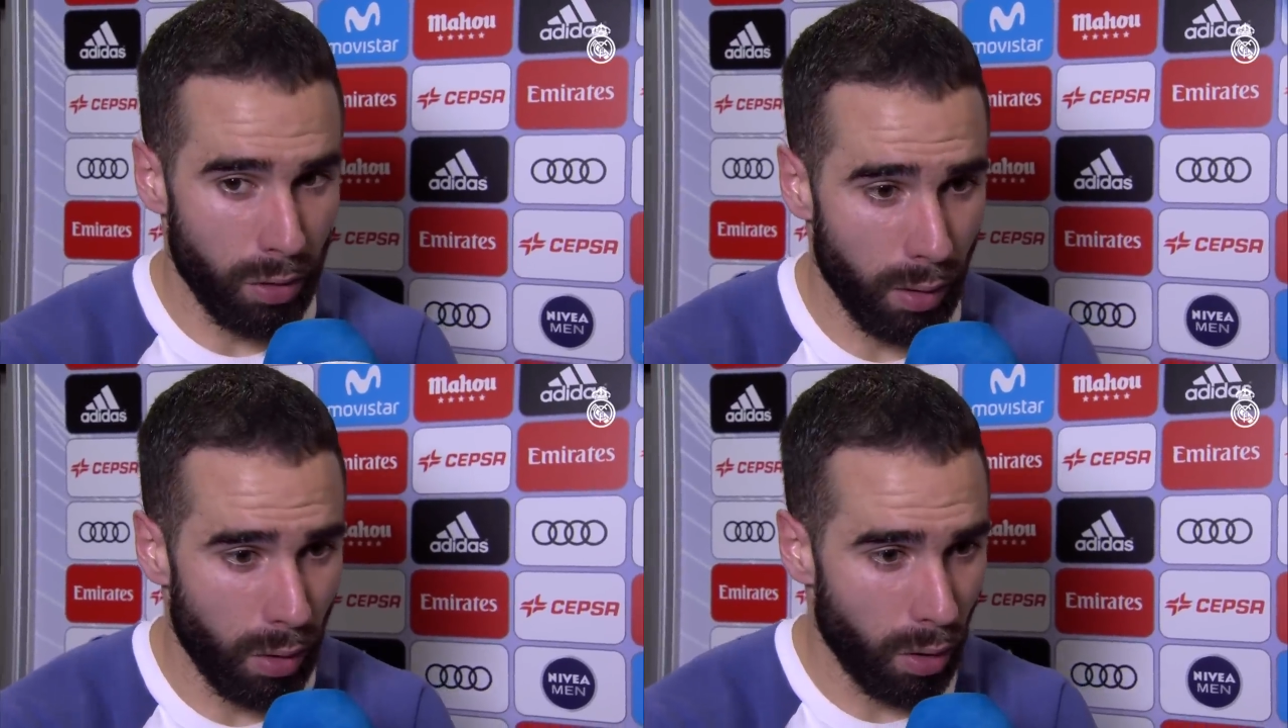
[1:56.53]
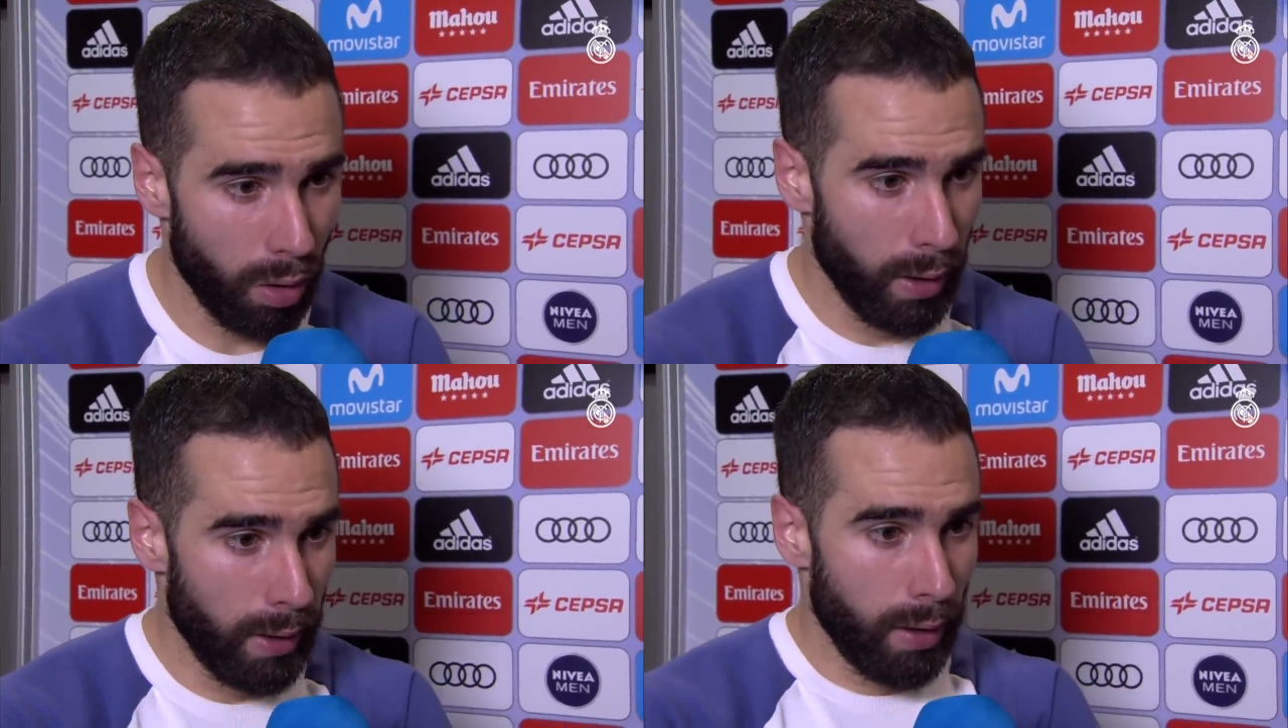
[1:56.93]
sobre todo
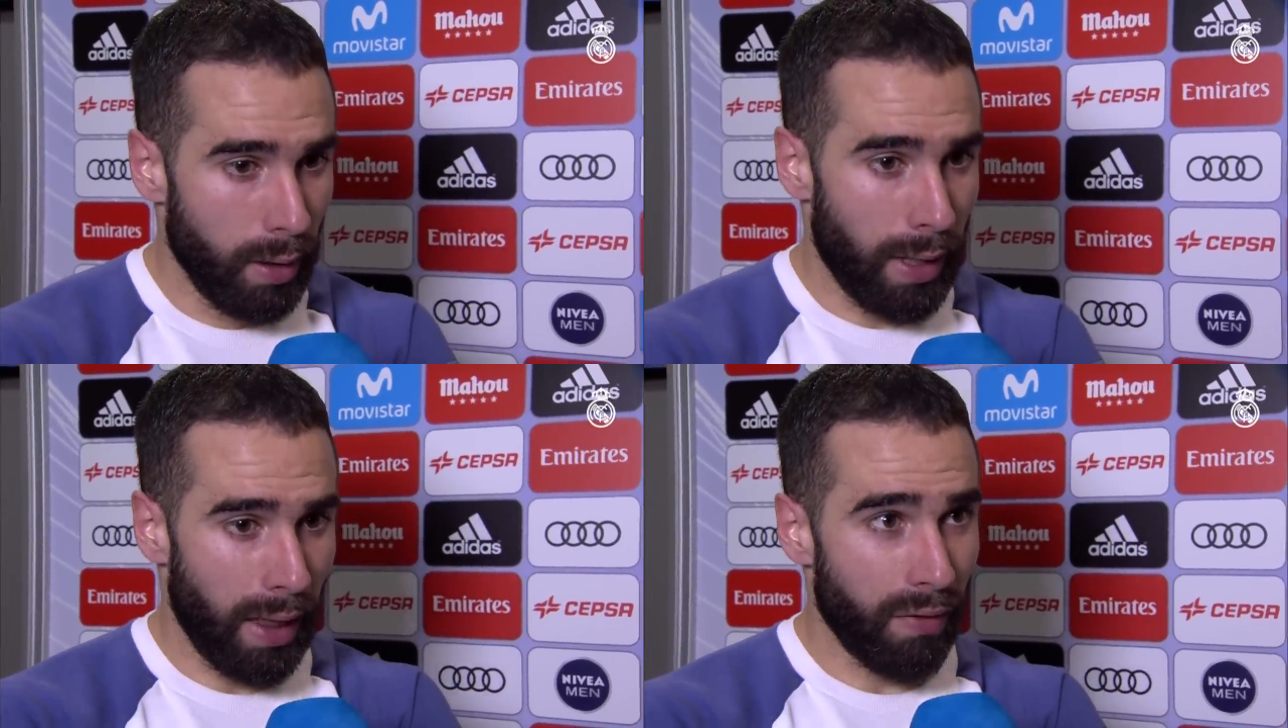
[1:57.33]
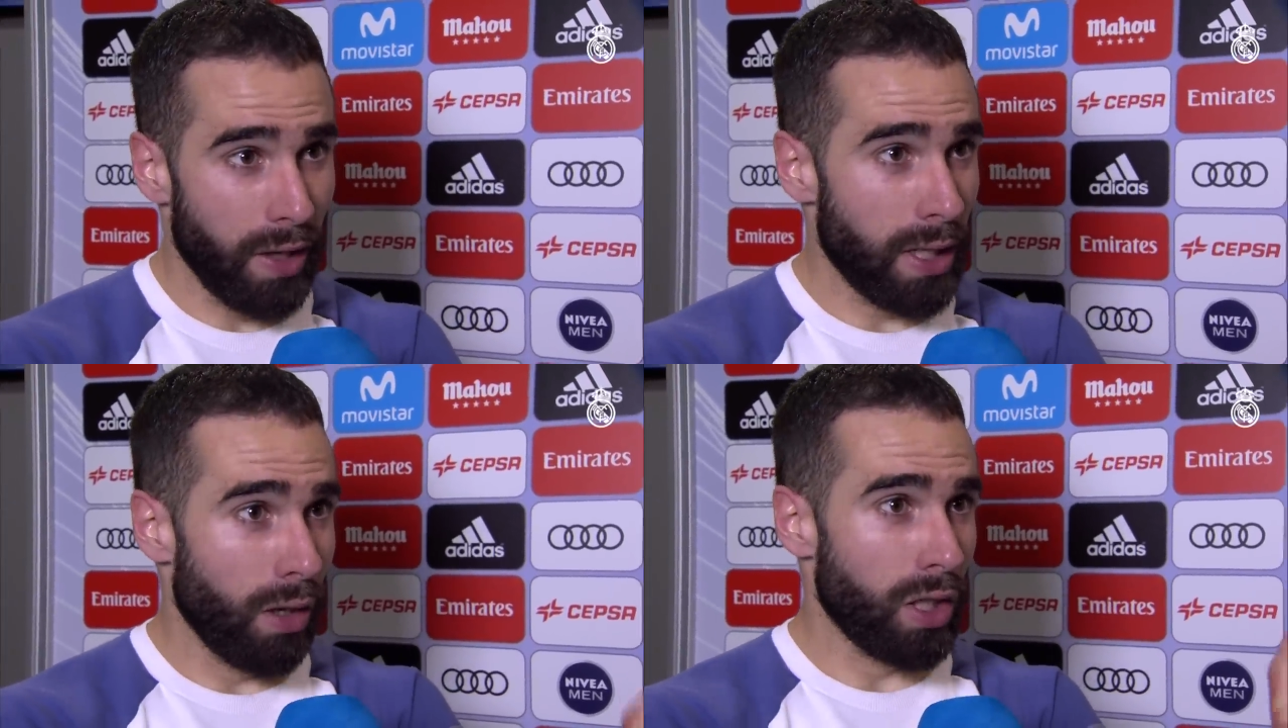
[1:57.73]
a la
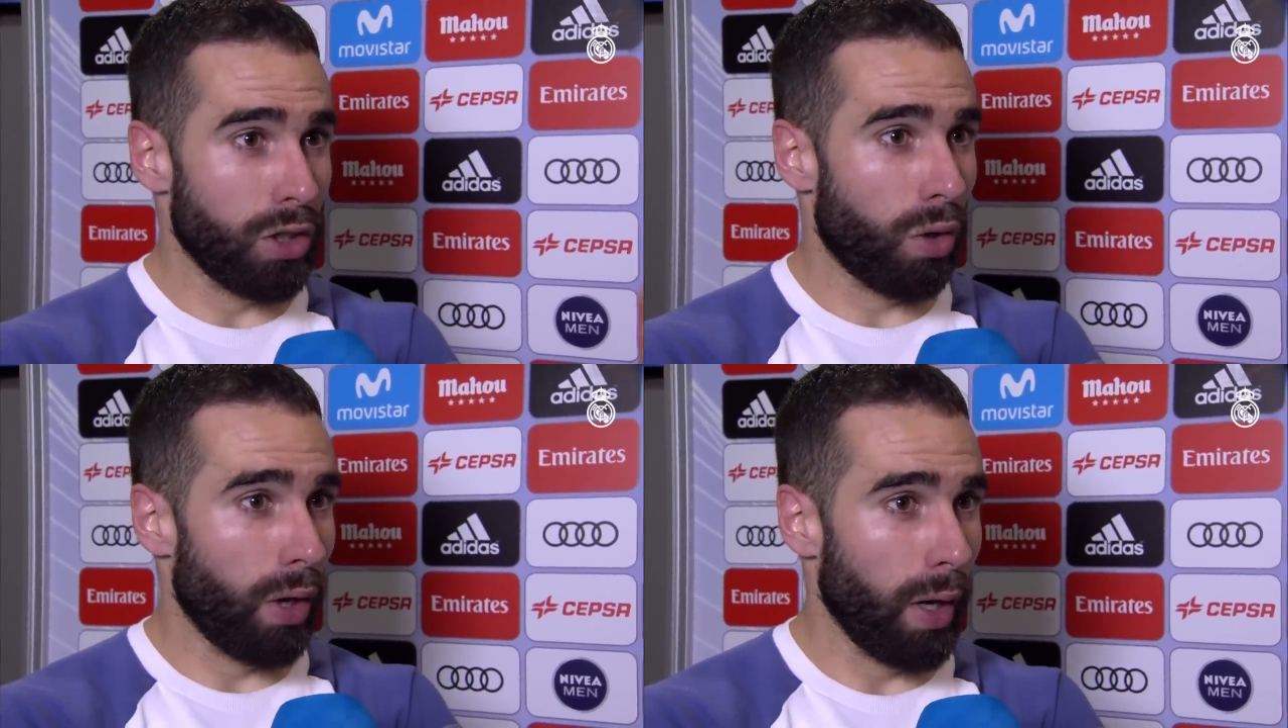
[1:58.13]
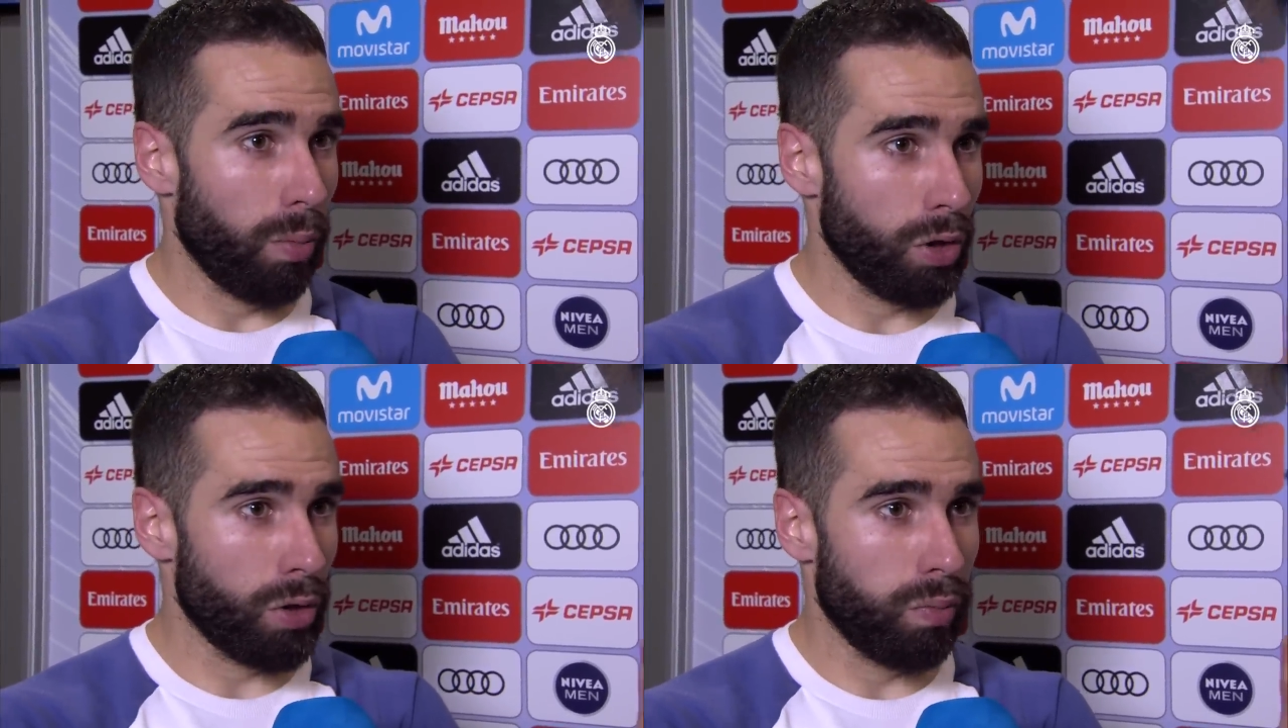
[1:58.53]
defensa nos ha hecho correr
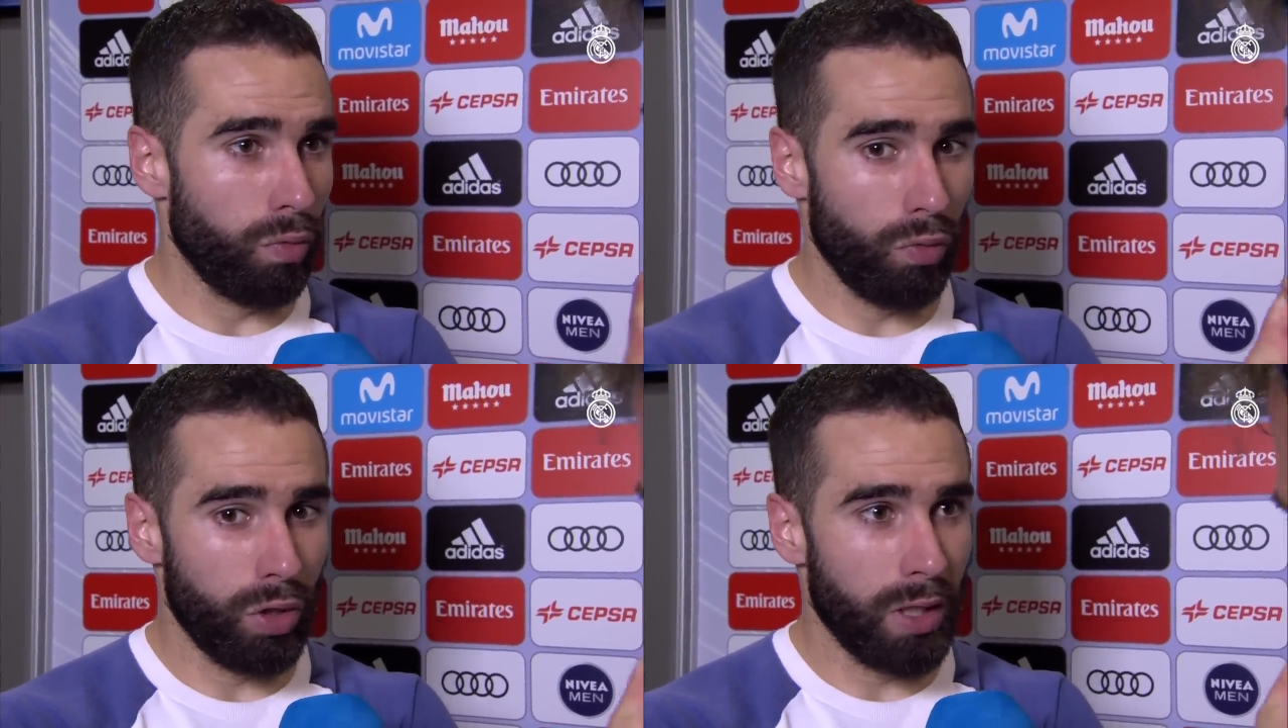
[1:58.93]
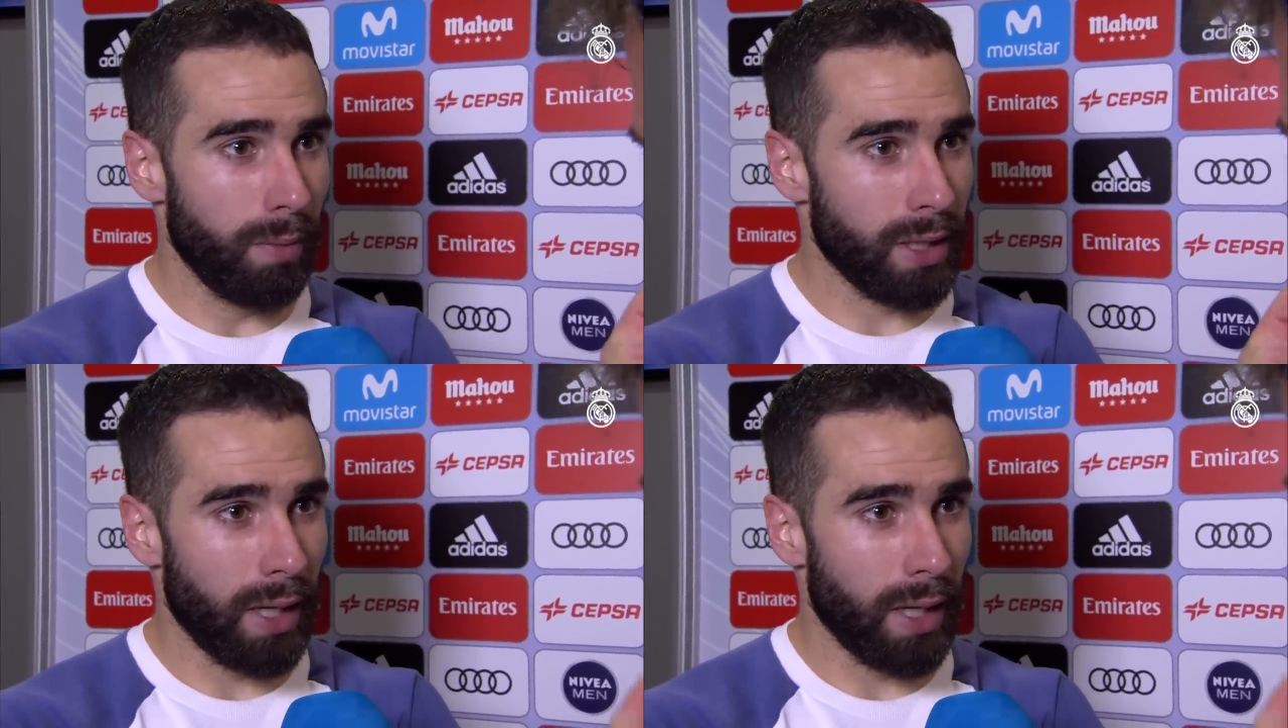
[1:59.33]
pues, muchísimas